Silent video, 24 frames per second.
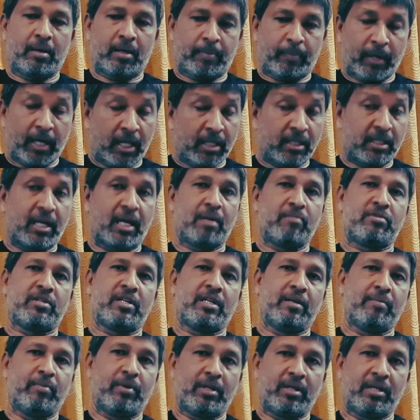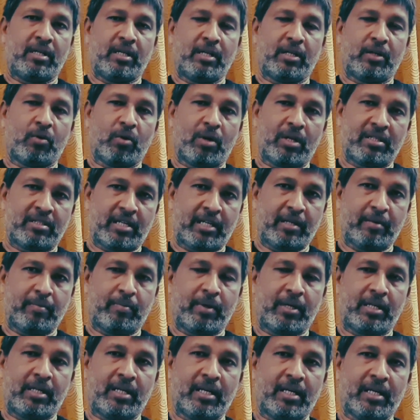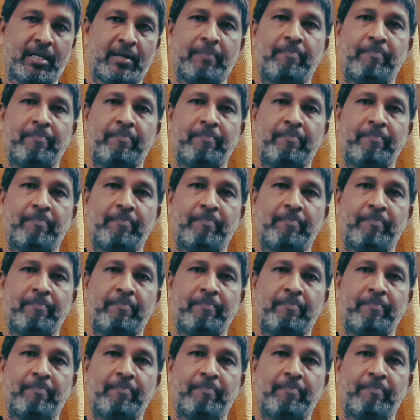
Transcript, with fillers: பலாத்காரம் செய்யப்பட்டு கொலை செய்யப்பட்ட